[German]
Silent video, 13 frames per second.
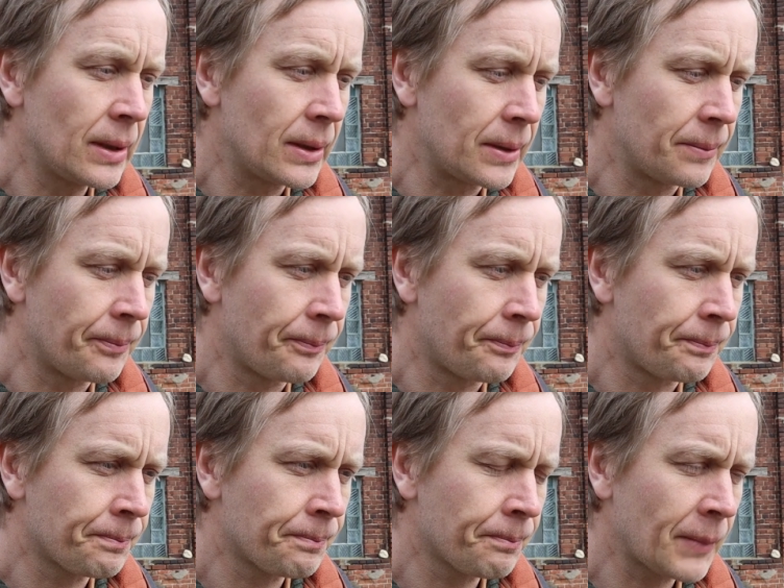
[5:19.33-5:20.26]

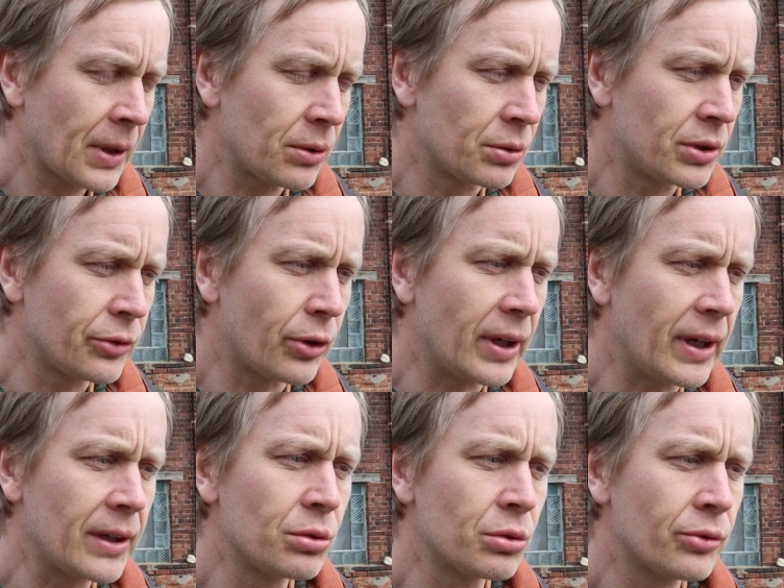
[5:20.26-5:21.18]
Ähm, und die
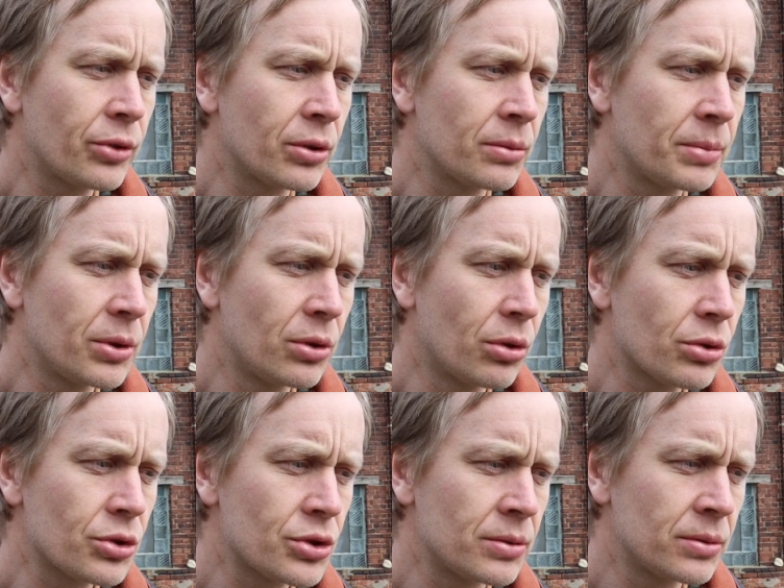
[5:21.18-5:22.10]
Veredelung von
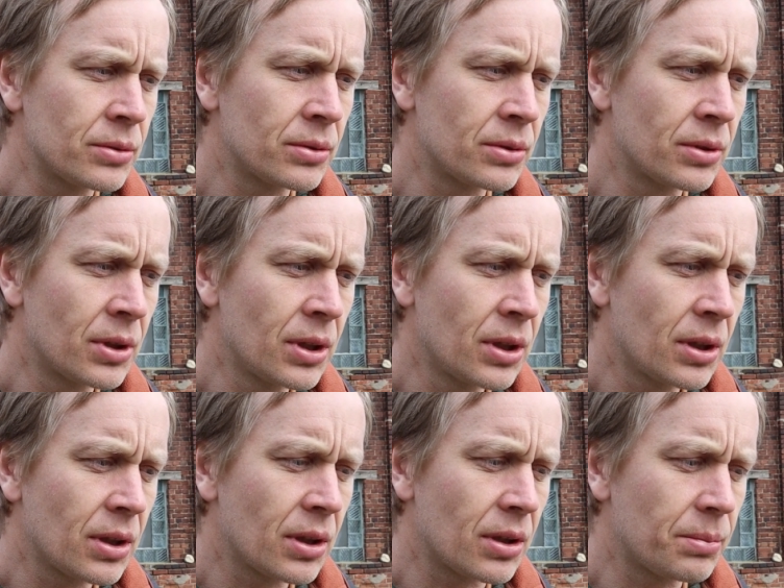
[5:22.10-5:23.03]
biologischen
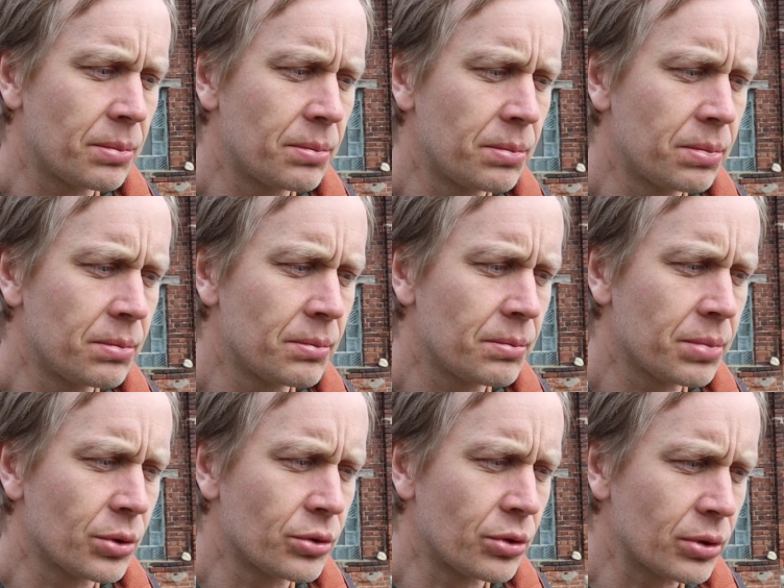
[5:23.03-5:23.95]
äh,
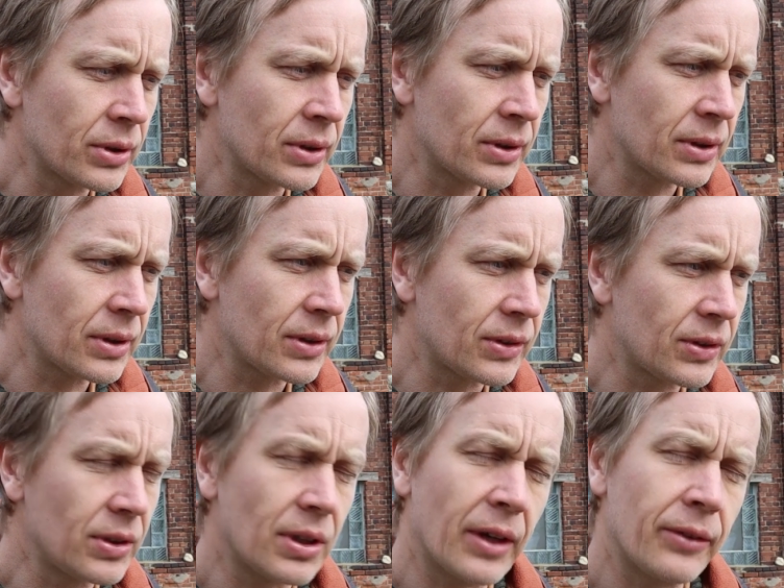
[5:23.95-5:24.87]
Produkten
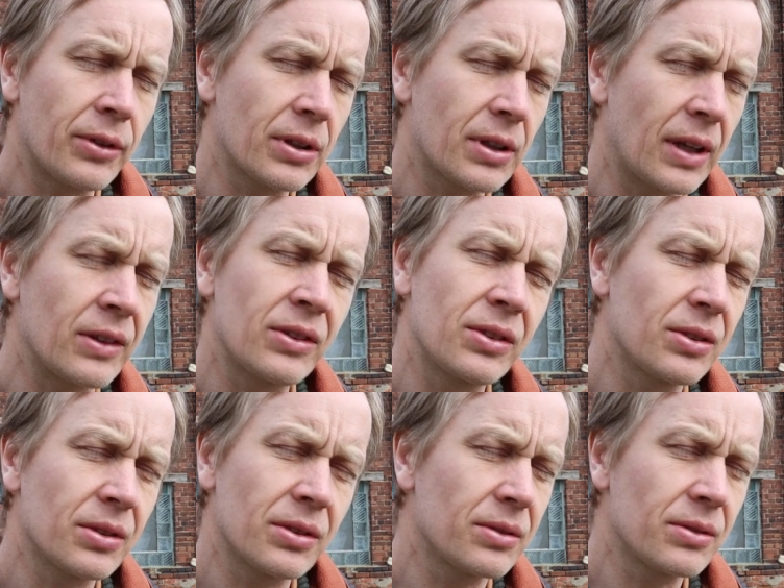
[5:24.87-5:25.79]
ist hier einfach
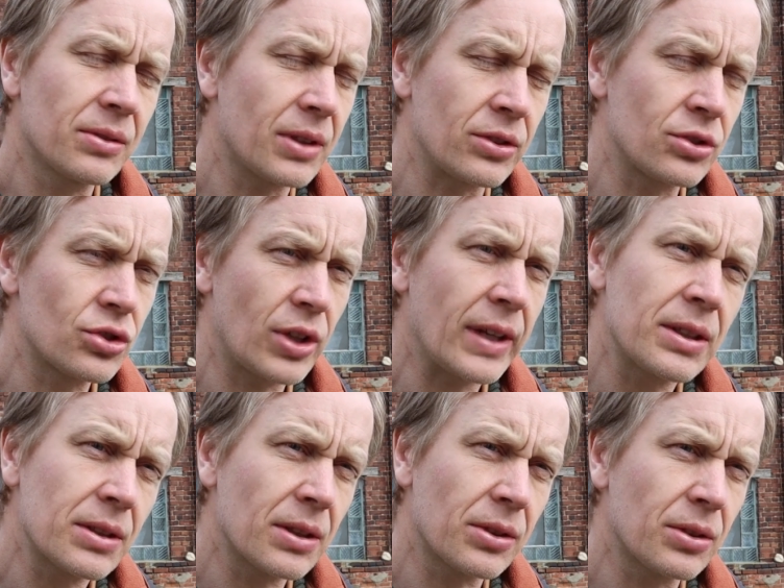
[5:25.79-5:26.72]
ganz, ganz
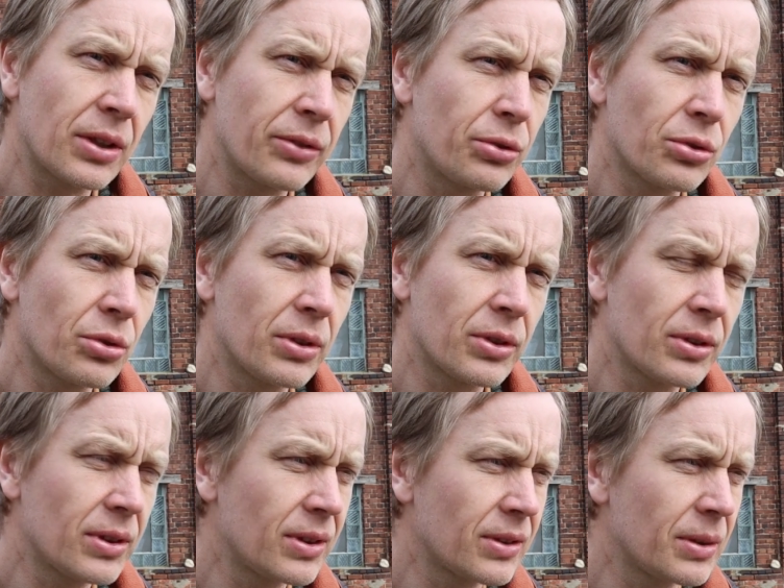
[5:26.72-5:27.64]
schlecht. Also, der, also
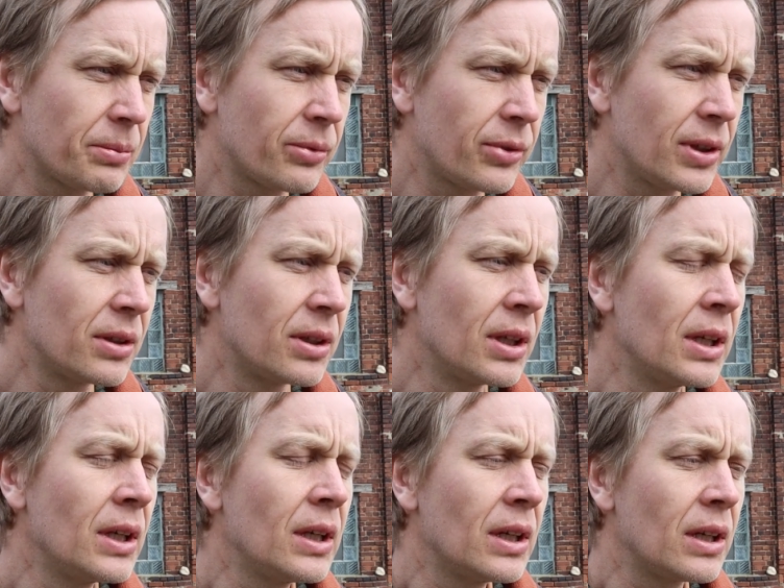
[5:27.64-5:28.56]
es gibt viele
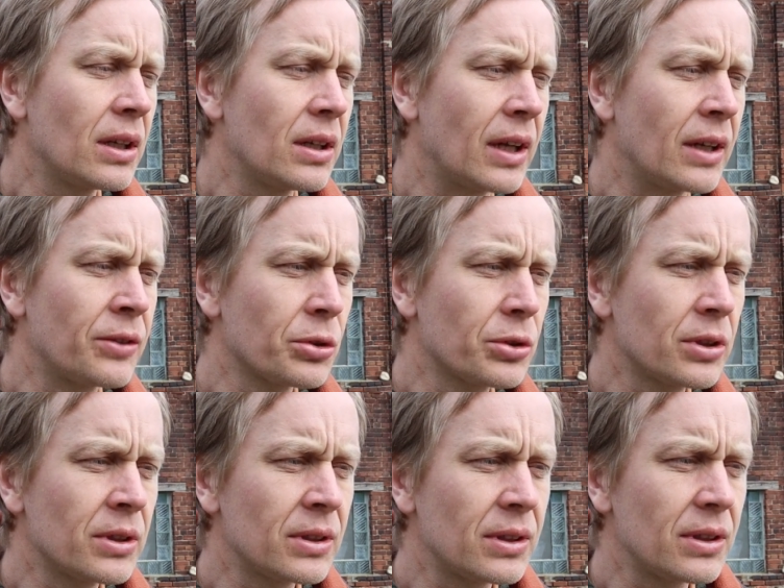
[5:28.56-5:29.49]

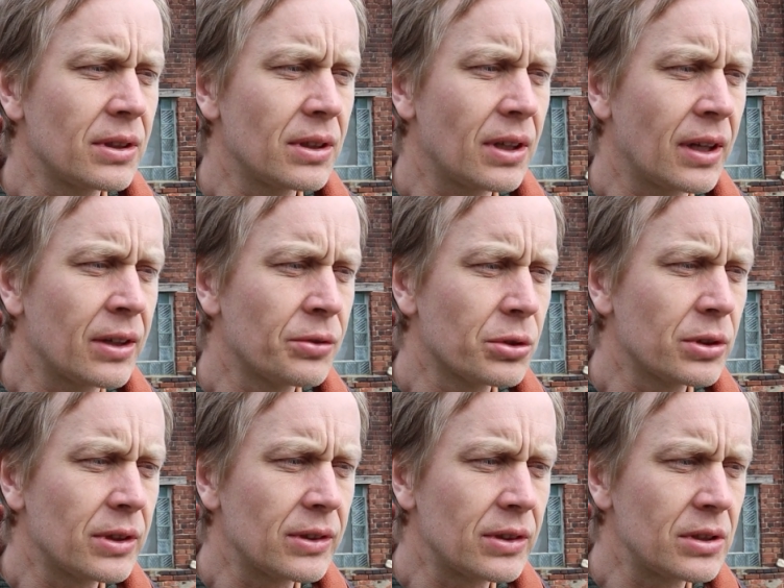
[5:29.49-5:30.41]
Landwirtinnen, die
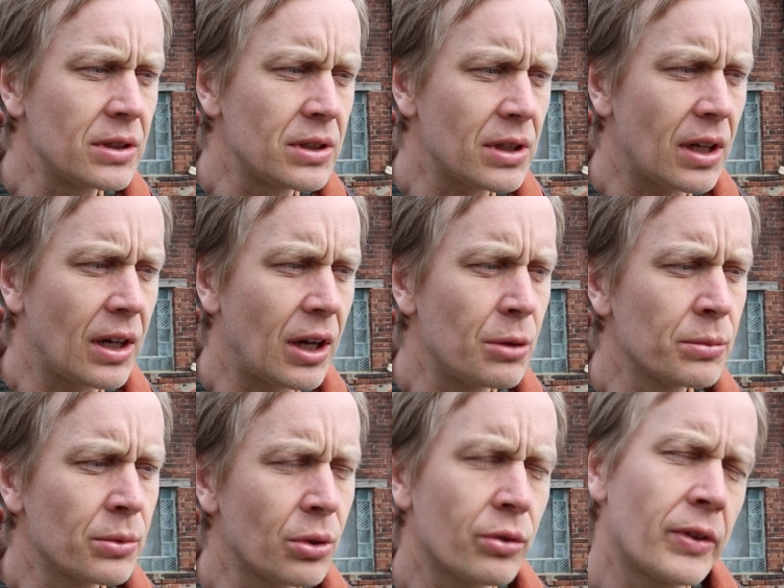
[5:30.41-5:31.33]
Landwirte, die sich nicht
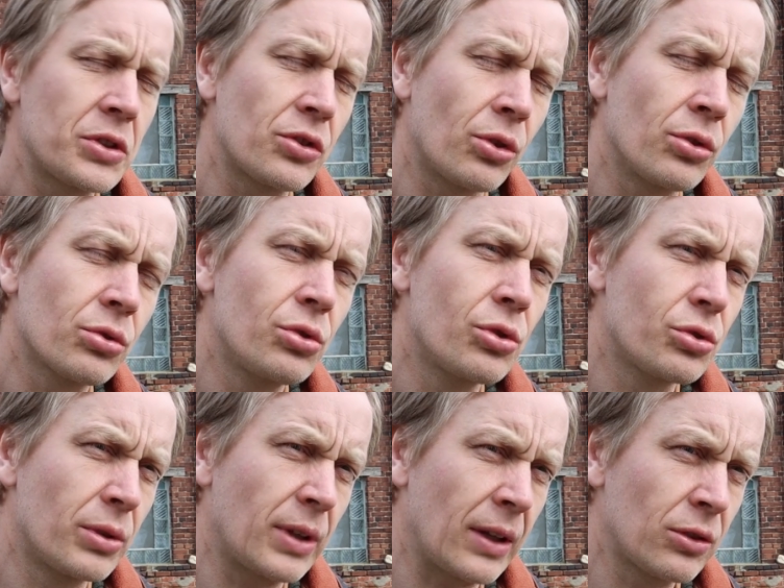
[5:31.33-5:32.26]
erlauben, irgendwelche
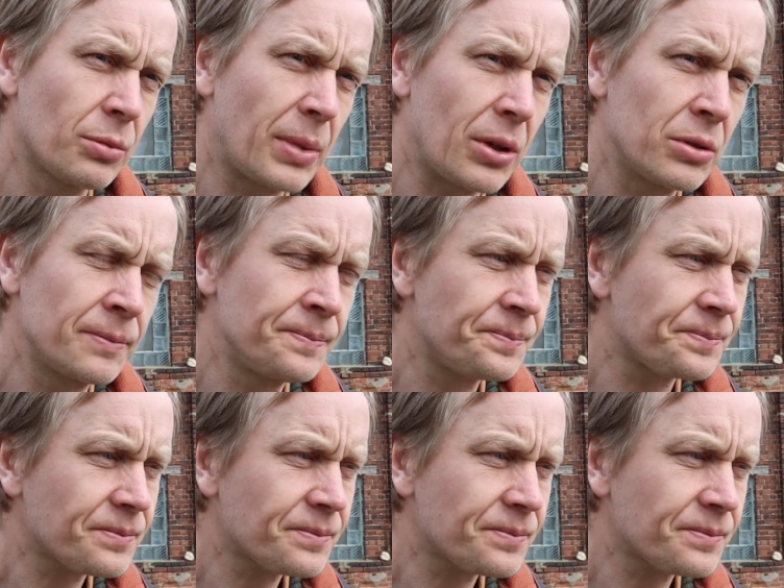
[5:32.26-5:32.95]
Sonderkulturen anzubauen,